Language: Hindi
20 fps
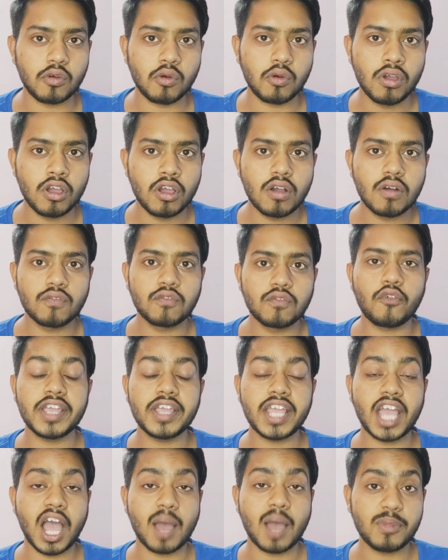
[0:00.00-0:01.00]
रहे हो
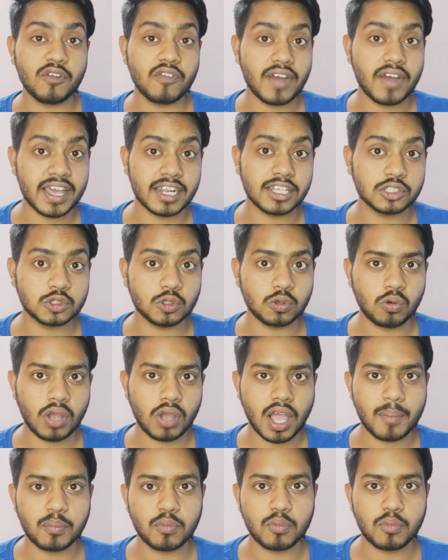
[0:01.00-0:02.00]
वो यहाँ पे वायरस हो
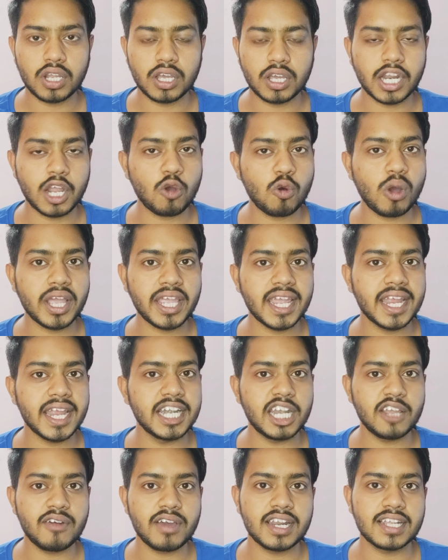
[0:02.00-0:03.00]
आपको लग रहा होगा कि
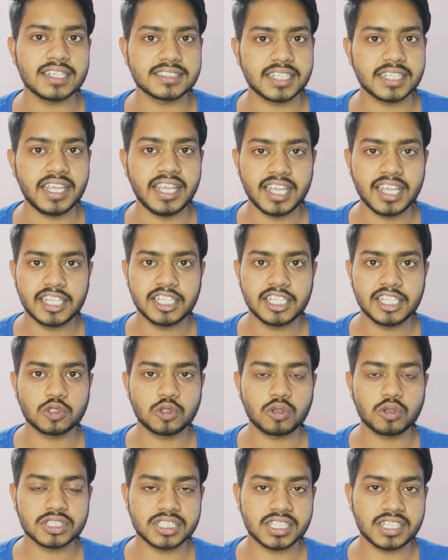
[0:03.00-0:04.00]
एंटीवायरस है ये
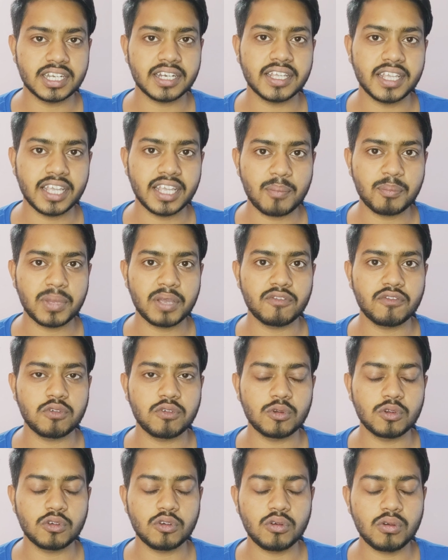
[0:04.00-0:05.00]
सुरक्षित रखेगा आपके
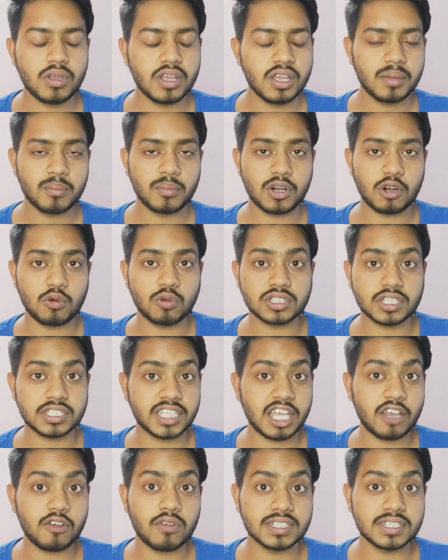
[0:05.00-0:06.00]
फ़ोन को बट हो
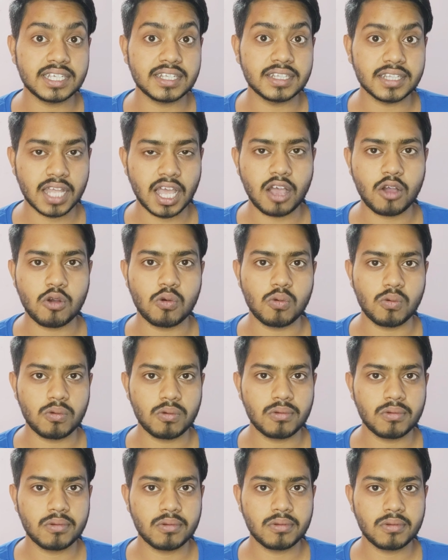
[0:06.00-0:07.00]
सकता है वैसा ना हो
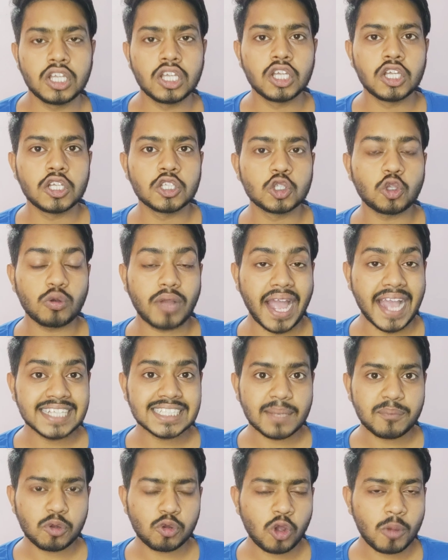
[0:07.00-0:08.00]
तो
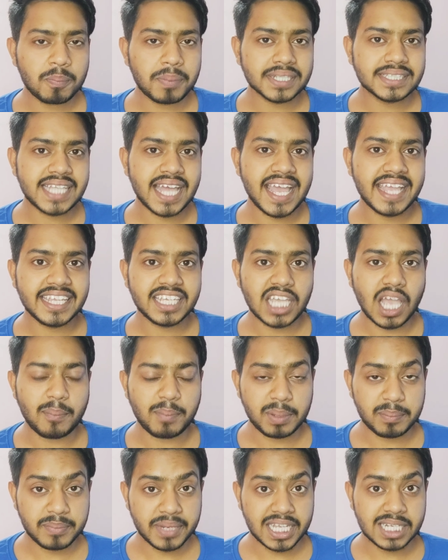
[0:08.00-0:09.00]
गाइज आप लोग को पता है कि यहाँ
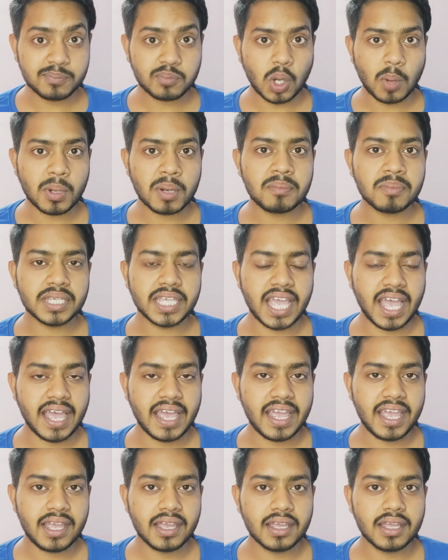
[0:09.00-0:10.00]
पर मेन प्रॉब्लम क्या
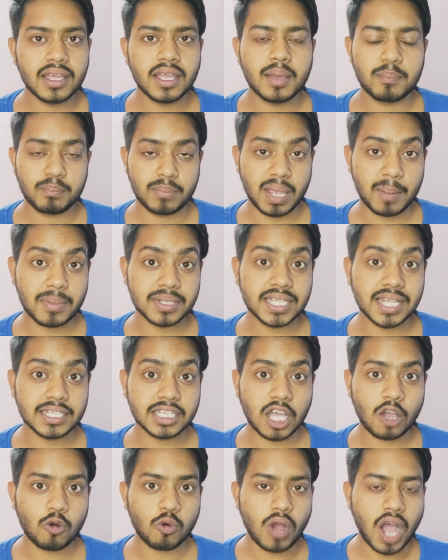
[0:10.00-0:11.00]
है मैं
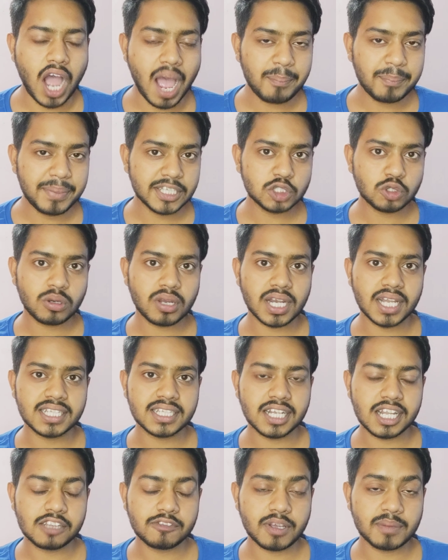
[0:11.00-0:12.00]
बताता हूँ आप ये जो
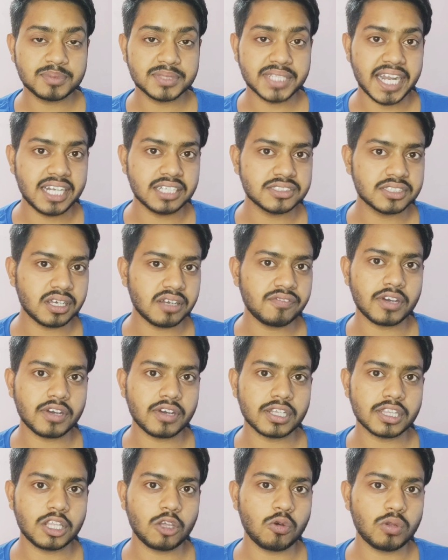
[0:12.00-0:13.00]
गलत गलत वेबसाइट सर्फ
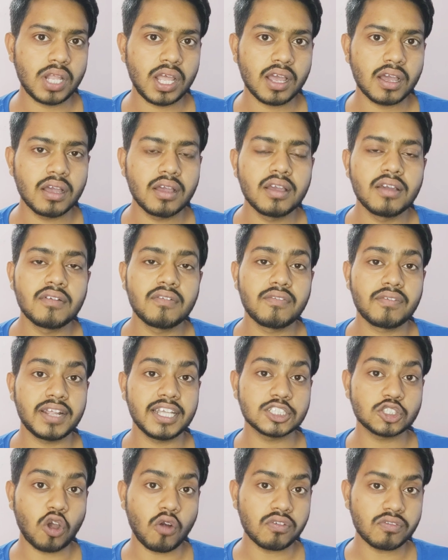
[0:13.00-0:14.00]
करते हो ना
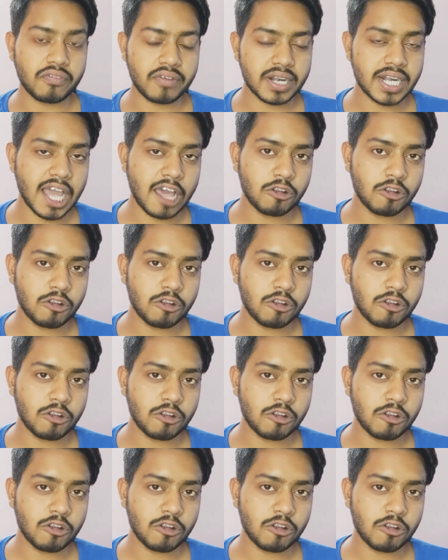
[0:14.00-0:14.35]
फ्री सॉफ्टवेयर